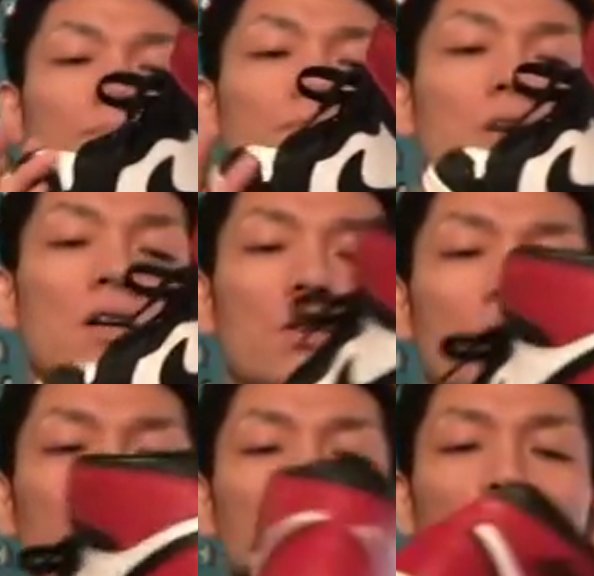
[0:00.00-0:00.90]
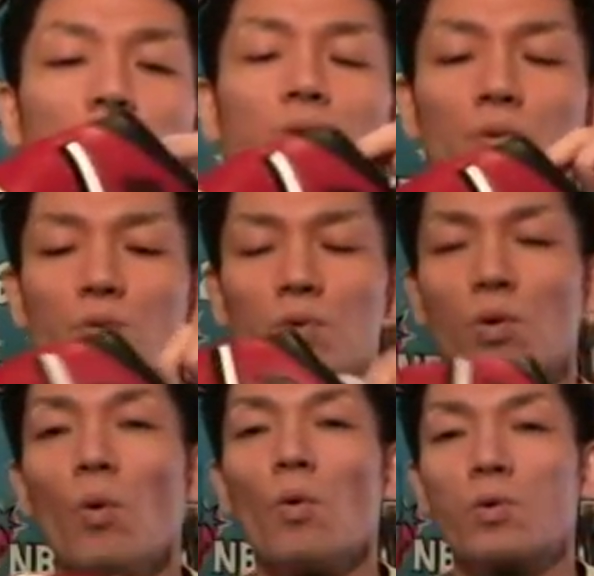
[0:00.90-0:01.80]
ブラックトゥー、
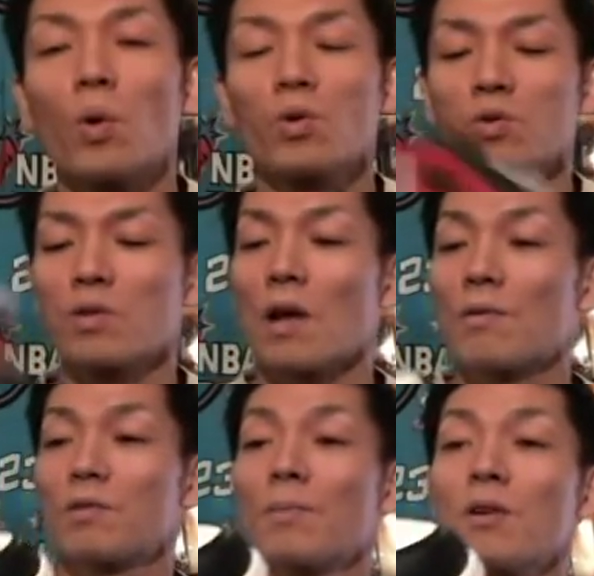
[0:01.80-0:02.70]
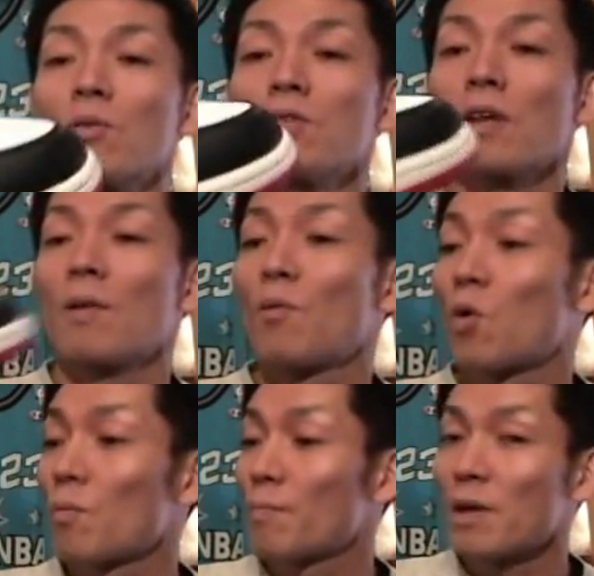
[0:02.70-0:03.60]
トー、トーシューズ。はい、つま黒ですね。もう
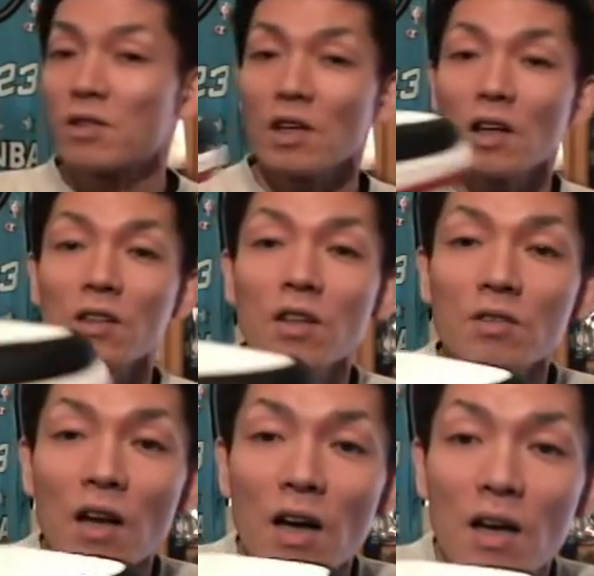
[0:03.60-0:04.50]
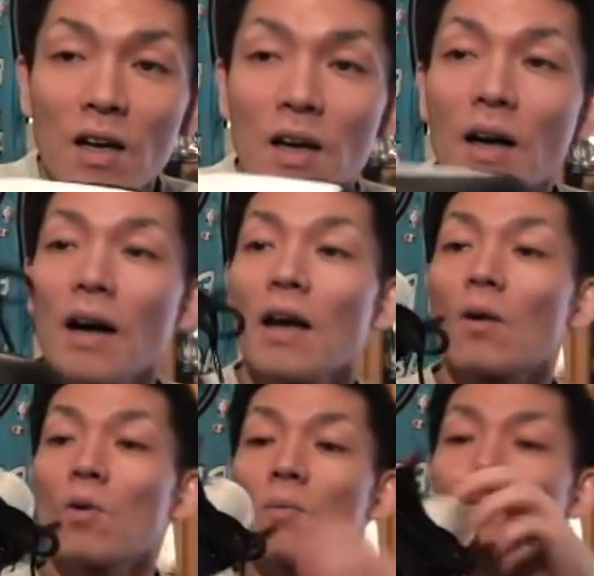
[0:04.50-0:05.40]
これめっちゃ光ってるな。はい、
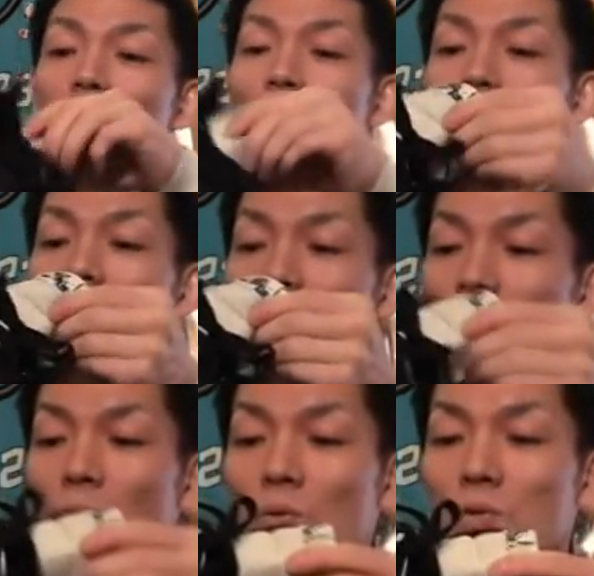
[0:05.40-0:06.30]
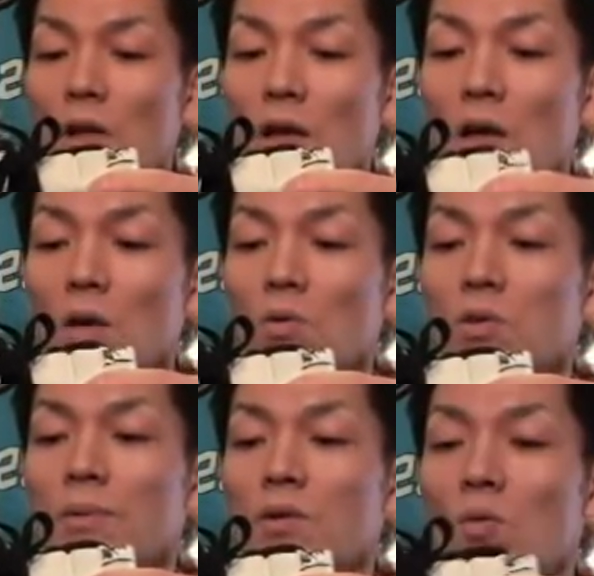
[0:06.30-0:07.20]
これも多分新しい方じゃないかな、この
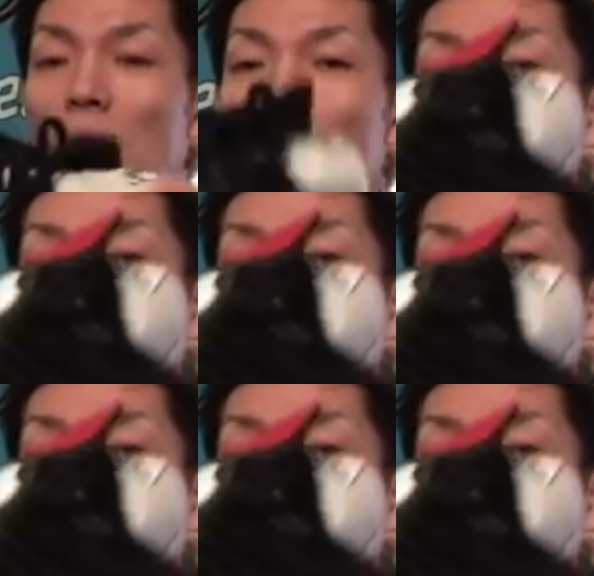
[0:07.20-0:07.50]
つま黒は。